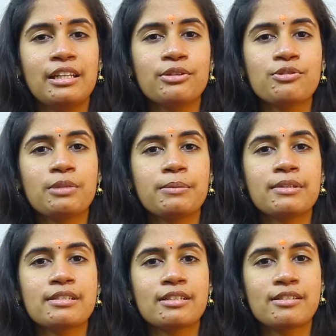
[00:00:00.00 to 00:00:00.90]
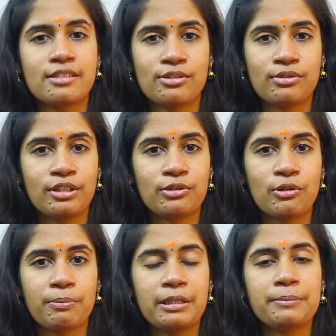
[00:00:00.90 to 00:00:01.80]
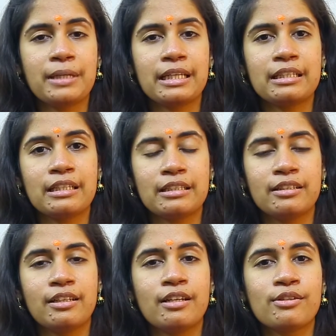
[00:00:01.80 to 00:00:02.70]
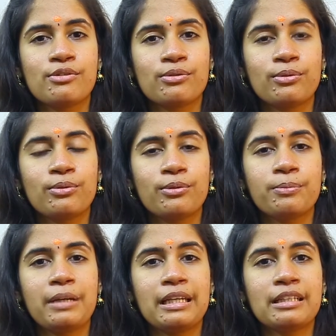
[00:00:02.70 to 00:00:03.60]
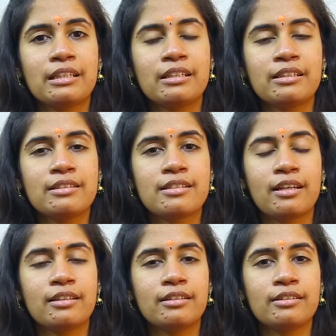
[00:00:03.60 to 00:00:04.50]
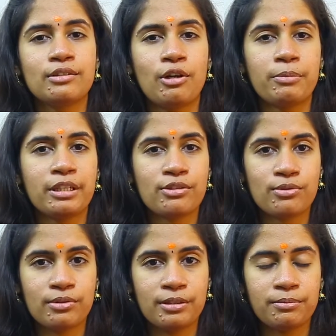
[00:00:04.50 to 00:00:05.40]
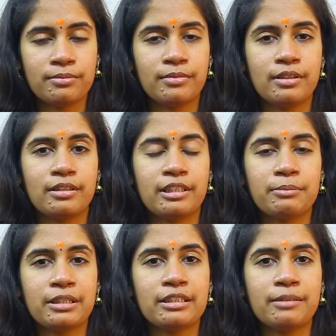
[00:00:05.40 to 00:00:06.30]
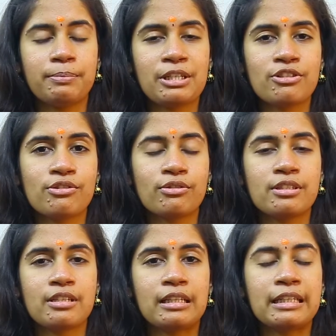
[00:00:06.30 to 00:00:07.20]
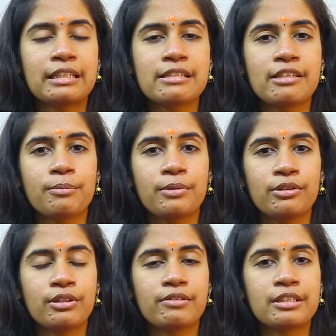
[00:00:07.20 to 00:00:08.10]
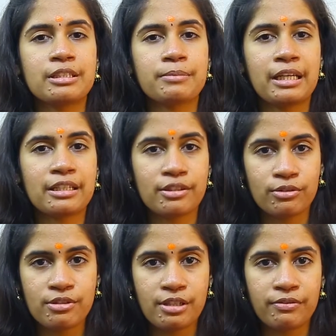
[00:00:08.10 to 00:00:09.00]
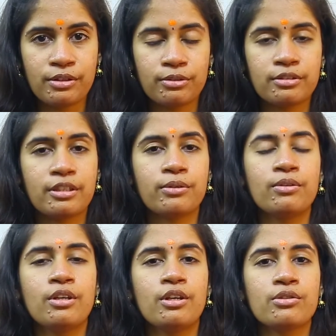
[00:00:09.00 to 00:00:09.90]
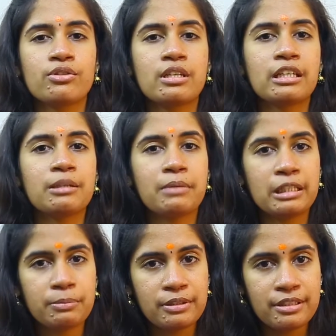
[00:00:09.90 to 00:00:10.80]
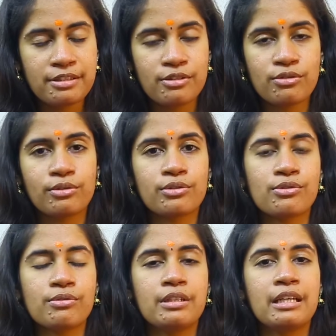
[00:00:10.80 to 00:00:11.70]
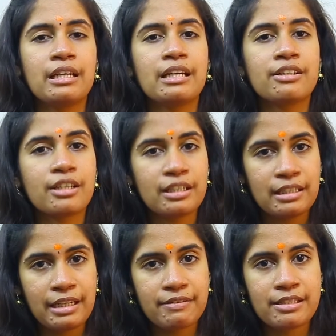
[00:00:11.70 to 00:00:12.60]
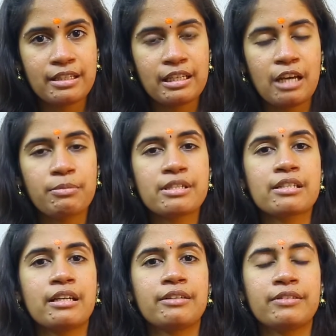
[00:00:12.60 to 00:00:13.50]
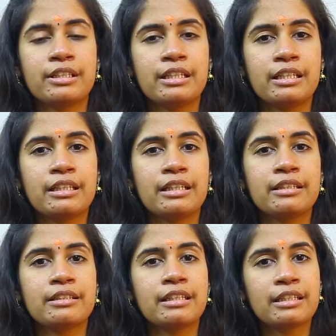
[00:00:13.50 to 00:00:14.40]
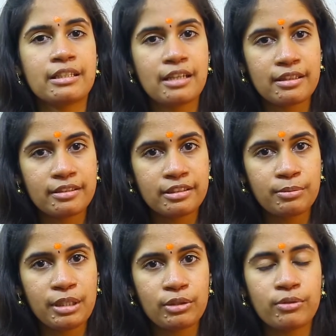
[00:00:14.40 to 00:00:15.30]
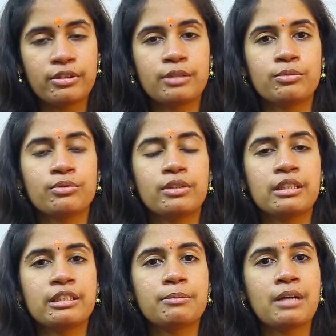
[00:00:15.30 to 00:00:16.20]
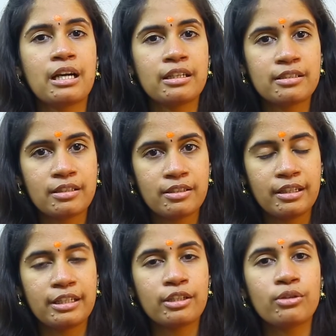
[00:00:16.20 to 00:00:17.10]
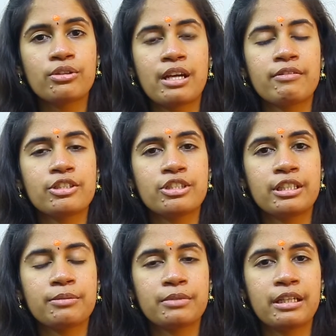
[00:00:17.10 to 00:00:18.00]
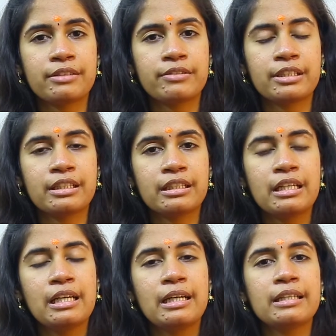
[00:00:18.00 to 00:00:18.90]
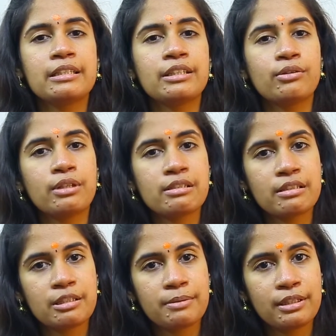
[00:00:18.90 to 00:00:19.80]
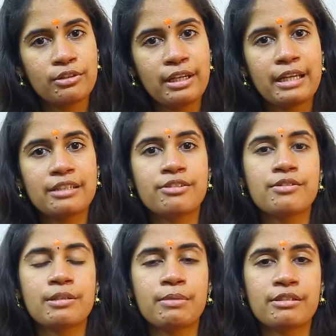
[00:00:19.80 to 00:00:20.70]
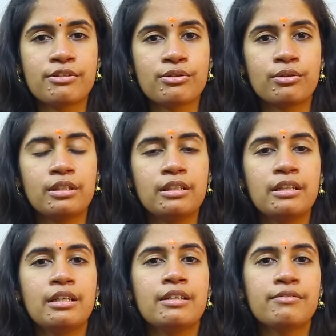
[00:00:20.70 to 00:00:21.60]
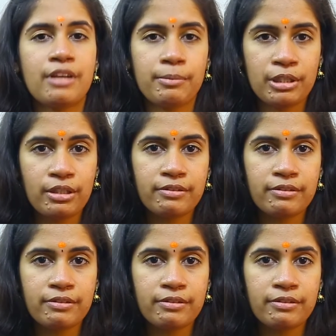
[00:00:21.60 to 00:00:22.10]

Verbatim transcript: ఈరోజు మనం డిస్కస్ చేసుకునే టాపిక్ మైగ్రెయిన్ సో మైగ్రేన్ అనేది చాలా కామన్గా చూడడం ఈ మధ్య పేషెంట్స్ కూడా చాలా ఇంక్రీజ్ అయిపోయారు ఎవరైతే మైగ్రేన్తో సఫర్ అవుతున్నారో సో దానికి మల్టిపుల్ రీజన్స్ ఉండొచ్చు ఇర్రెగ్యులర్ లైఫ్ స్టైల్ హ్యాబిట్స్ కానివ్వండి లేదంటే రాత్రంతా మెలుకోవడము లేదంటే బాగా ఎండలో ట్రావెల్ చేయడం కానివ్వండి లేదంటే కొన్ని సందర్భాలలో హెరిడిటరీ బేసిస్ కూడా ఫ్యామిలీలో